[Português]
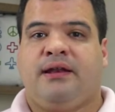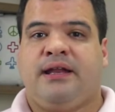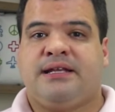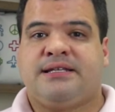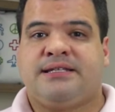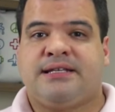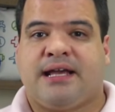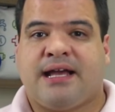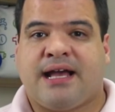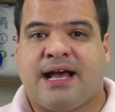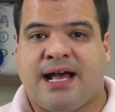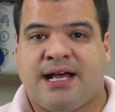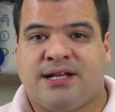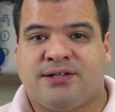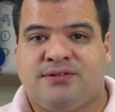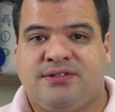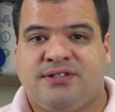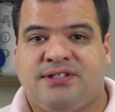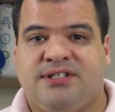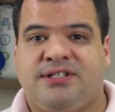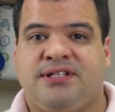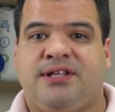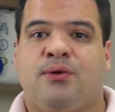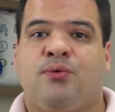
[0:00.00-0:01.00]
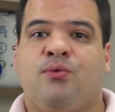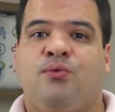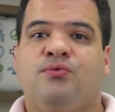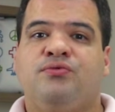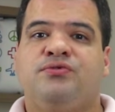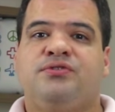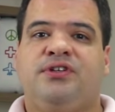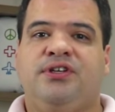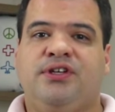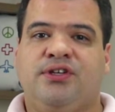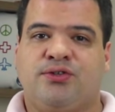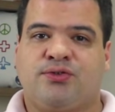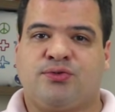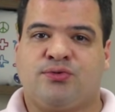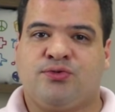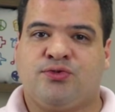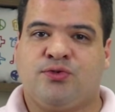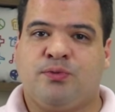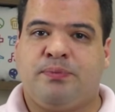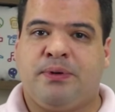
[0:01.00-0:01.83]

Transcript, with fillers: Nesse caso, existem alguns riscos.